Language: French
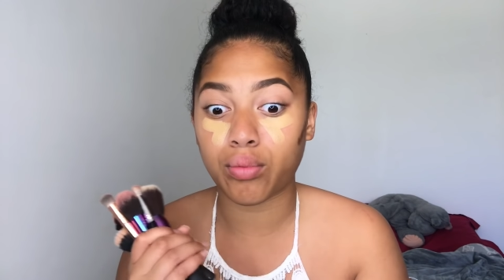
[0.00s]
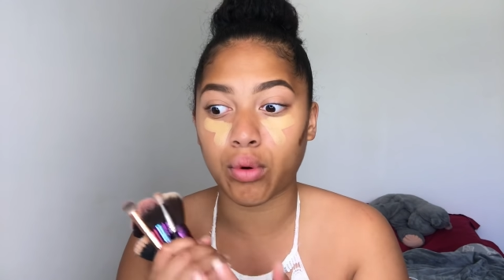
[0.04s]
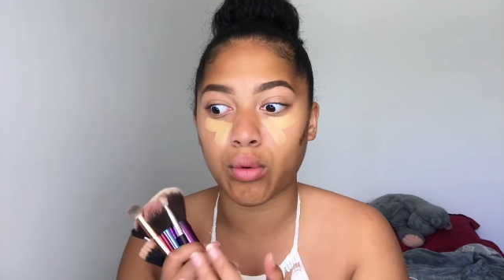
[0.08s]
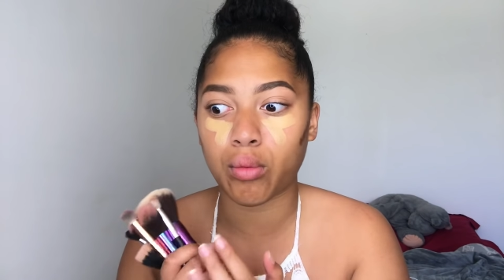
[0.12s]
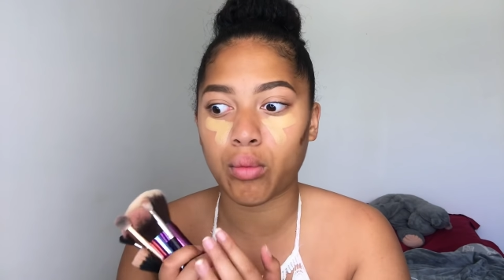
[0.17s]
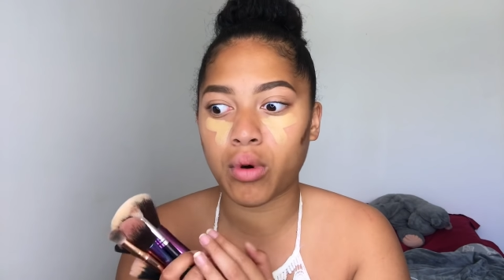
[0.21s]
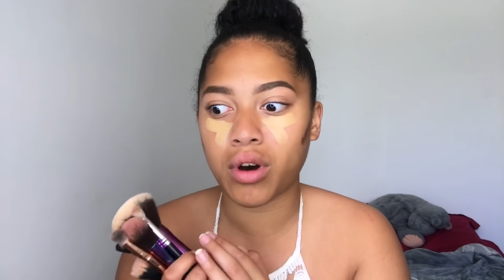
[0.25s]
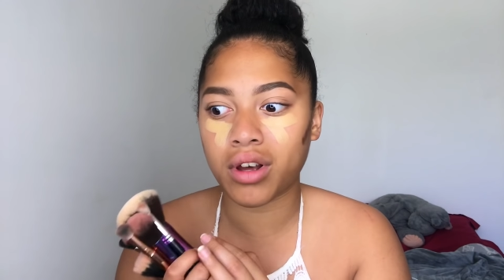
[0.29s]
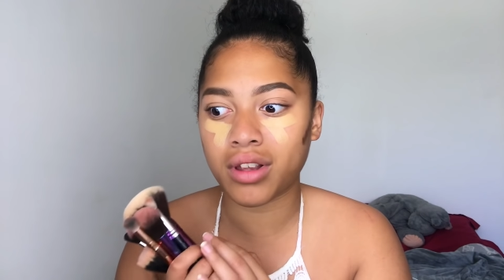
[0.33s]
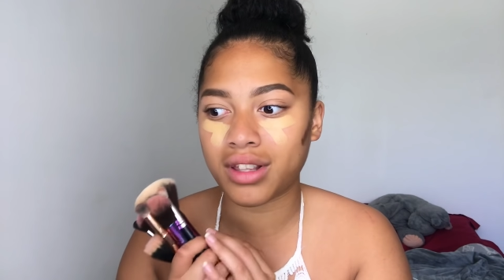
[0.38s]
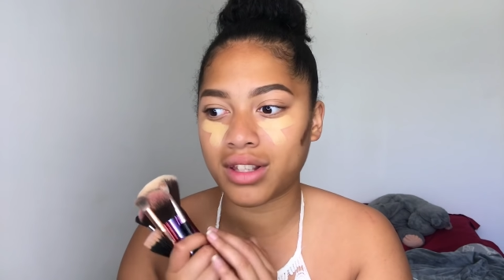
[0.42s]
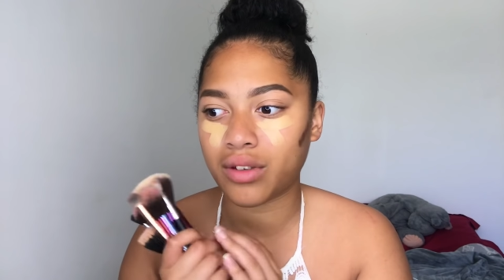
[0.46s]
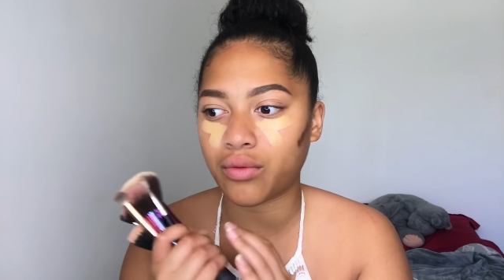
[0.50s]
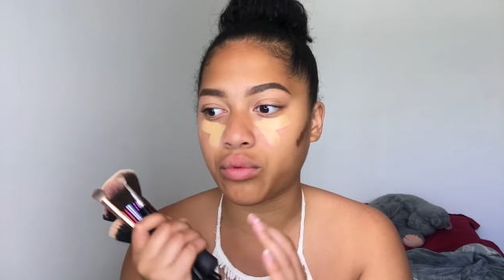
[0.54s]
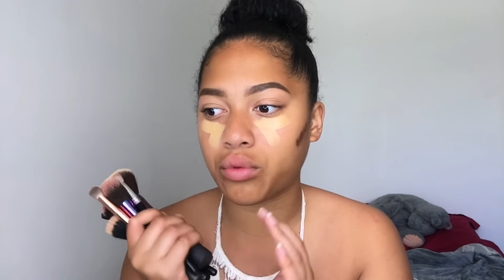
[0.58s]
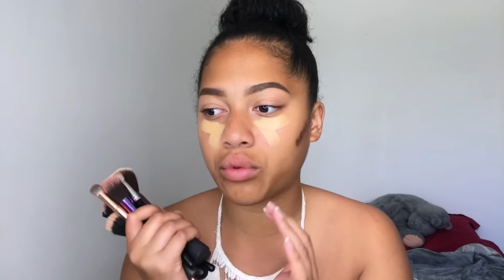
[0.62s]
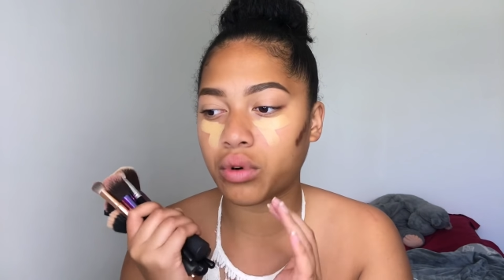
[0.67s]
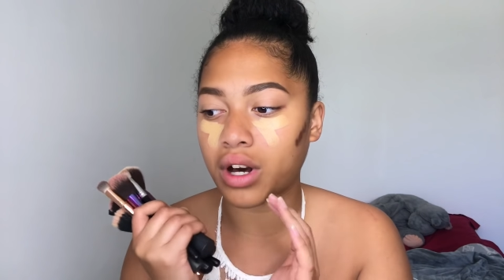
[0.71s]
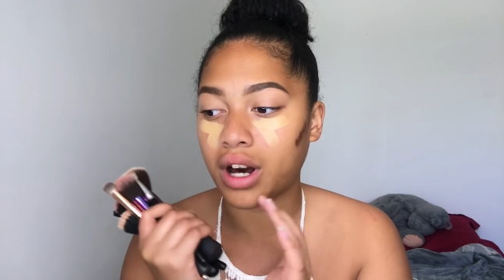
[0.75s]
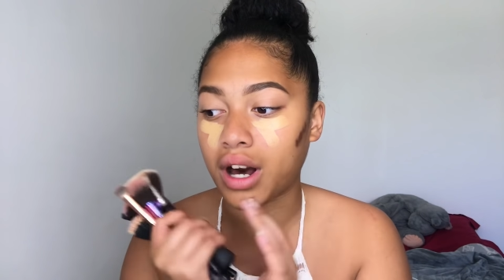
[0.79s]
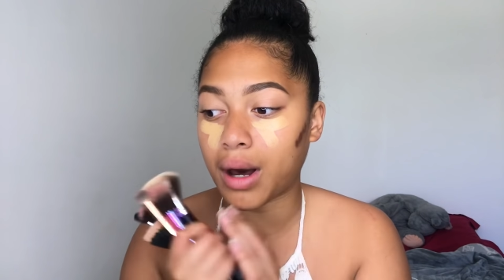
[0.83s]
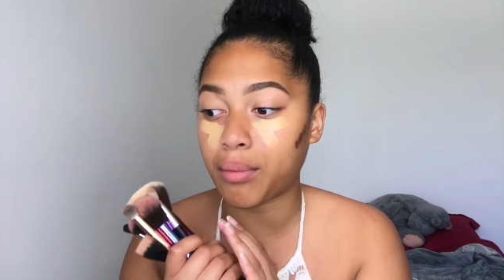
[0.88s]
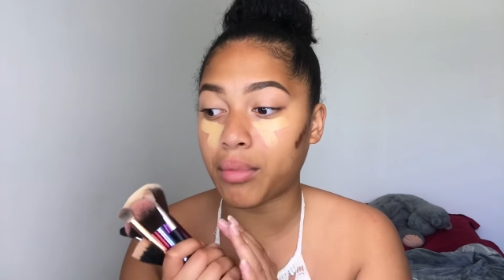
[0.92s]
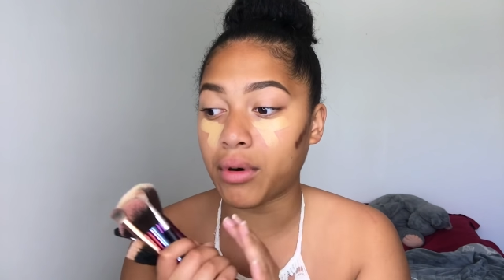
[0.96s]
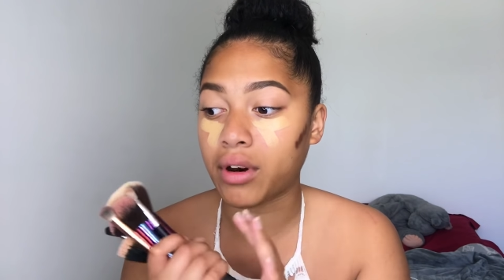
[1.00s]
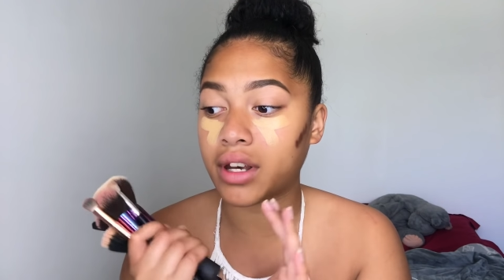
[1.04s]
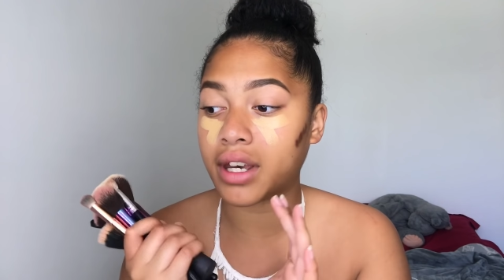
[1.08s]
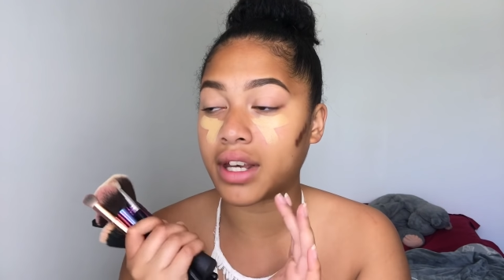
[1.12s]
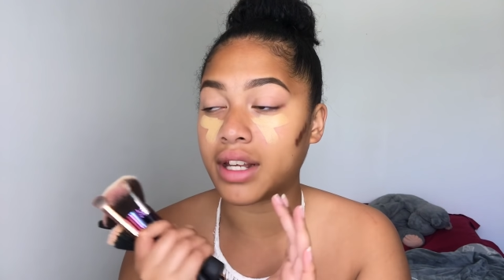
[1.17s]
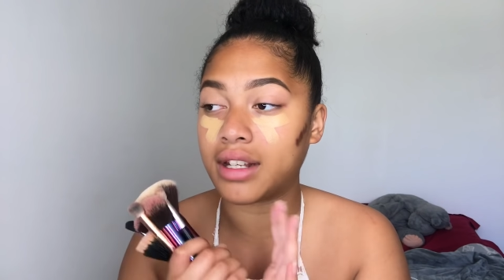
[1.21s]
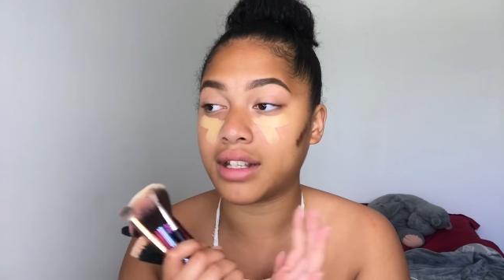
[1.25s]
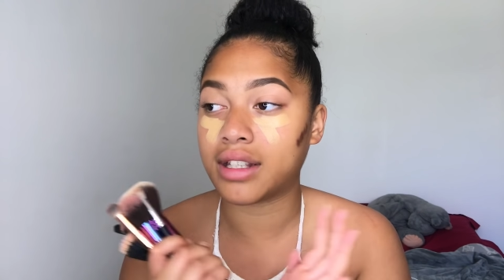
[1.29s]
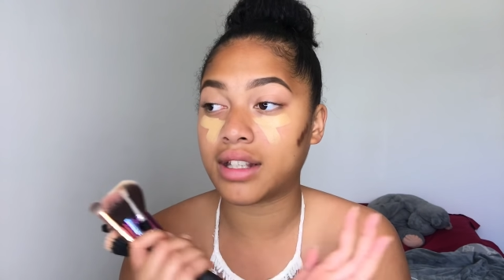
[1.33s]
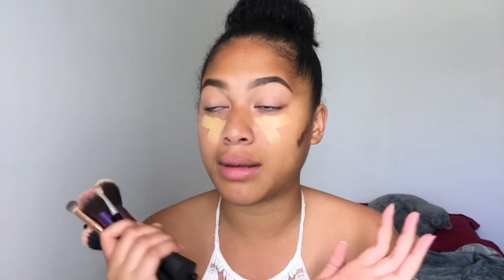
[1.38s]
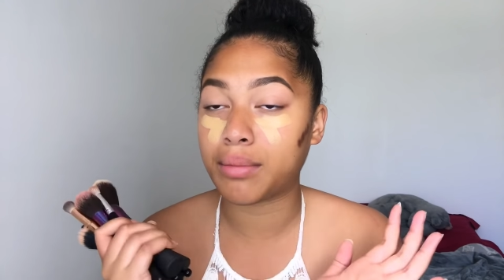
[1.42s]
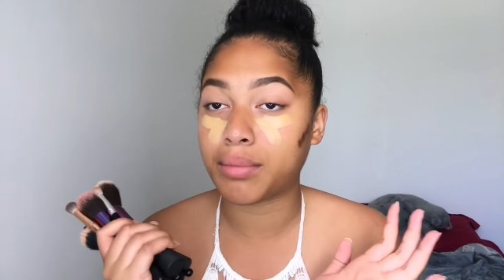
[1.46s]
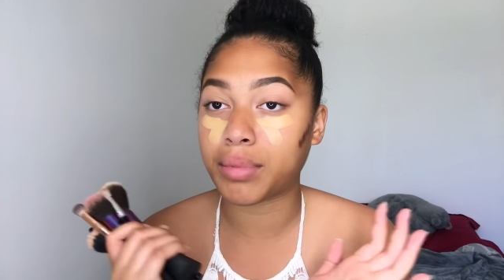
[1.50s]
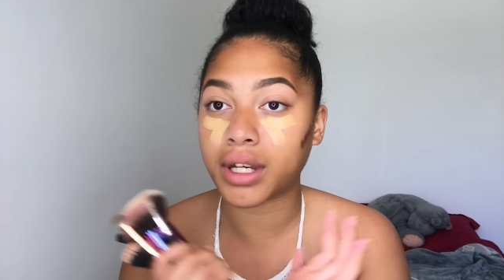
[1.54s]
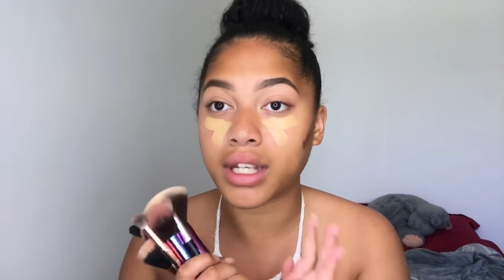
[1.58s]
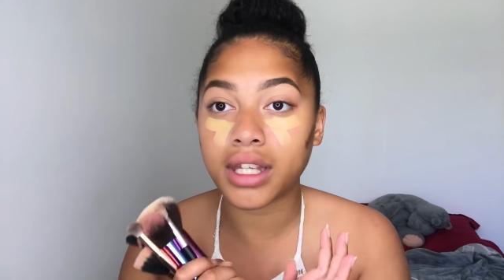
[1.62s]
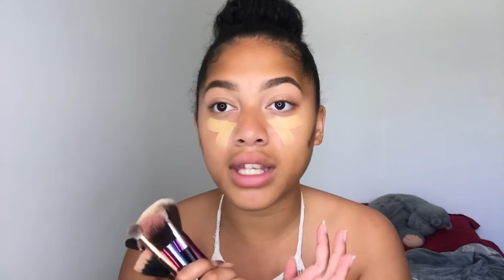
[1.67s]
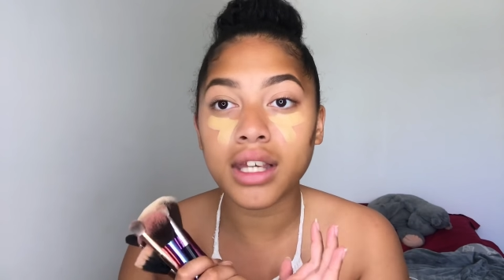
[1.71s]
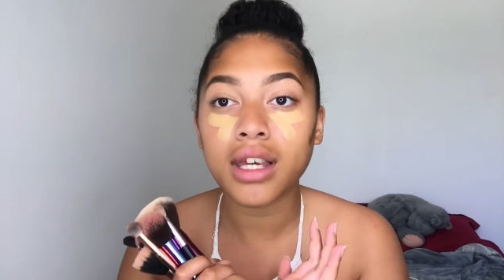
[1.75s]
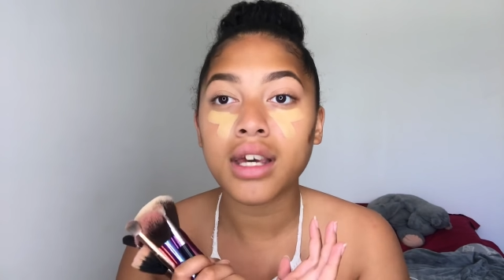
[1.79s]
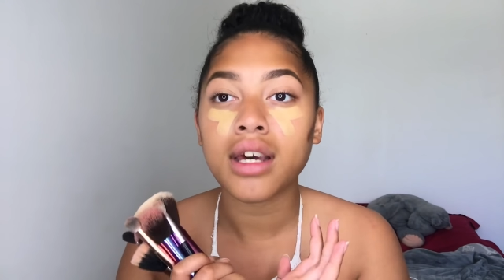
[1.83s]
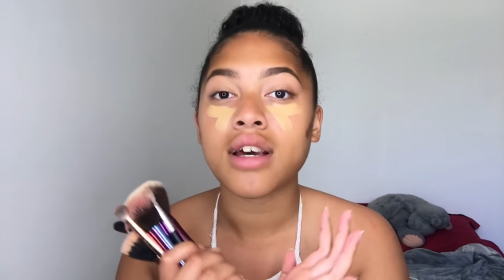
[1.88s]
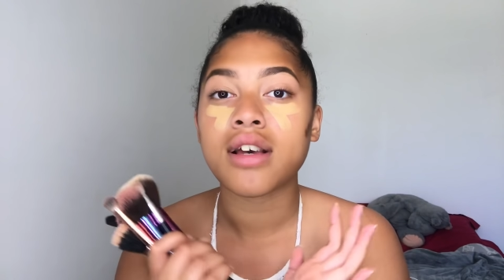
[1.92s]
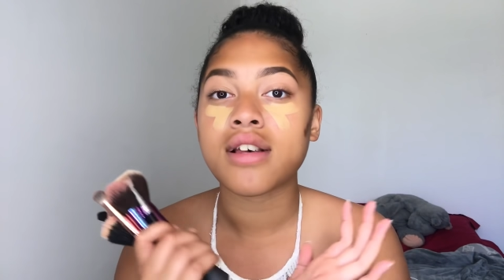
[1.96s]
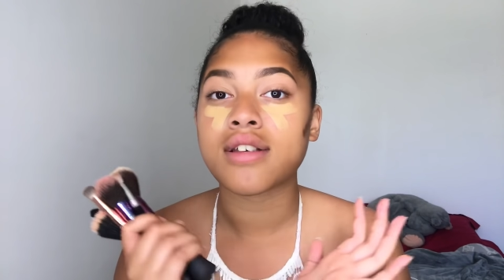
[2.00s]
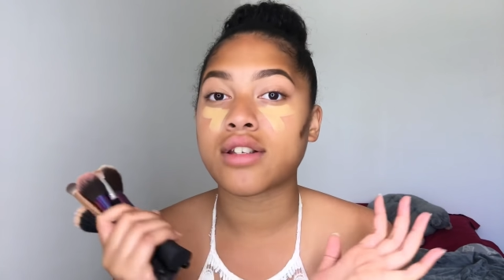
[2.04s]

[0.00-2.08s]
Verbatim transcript: pour moi niveau rapport qualité-prix,